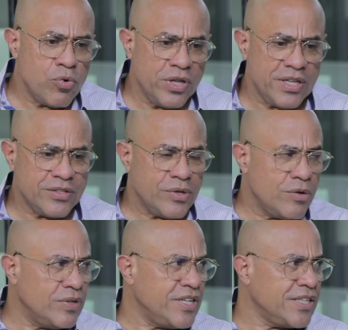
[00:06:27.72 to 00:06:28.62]
comunidad
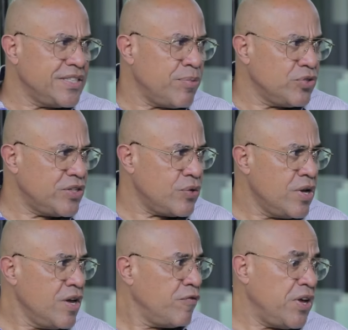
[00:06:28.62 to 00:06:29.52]
internacional no acepte ese proceso?
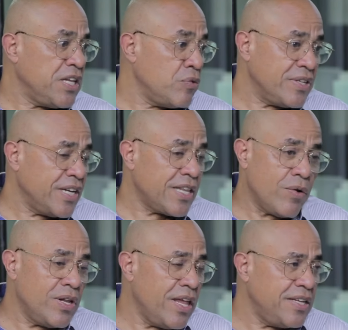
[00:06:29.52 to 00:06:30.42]
Fíjate, no
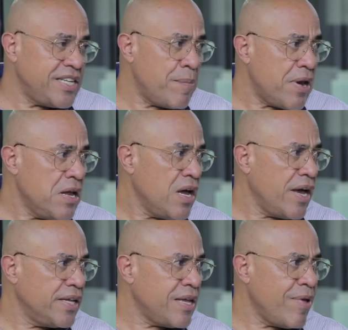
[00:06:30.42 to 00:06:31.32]
aceptaron el de diciembre,
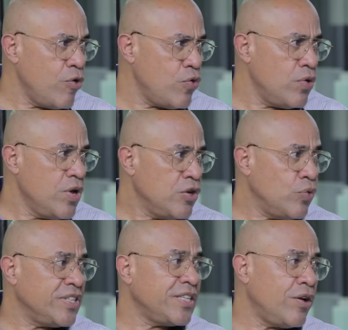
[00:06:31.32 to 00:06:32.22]
ahí está Maduro.
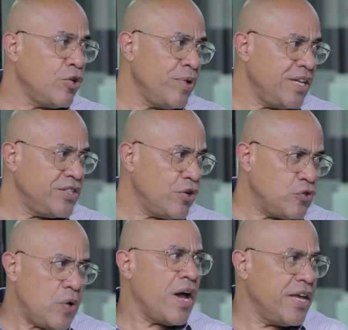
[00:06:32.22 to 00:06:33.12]
No aceptaron el
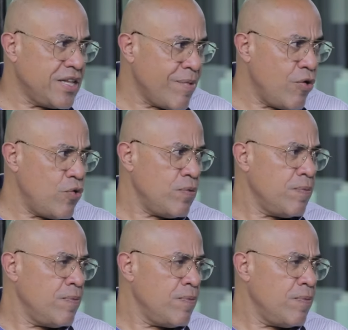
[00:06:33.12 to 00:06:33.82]
2018, ahí está Maduro.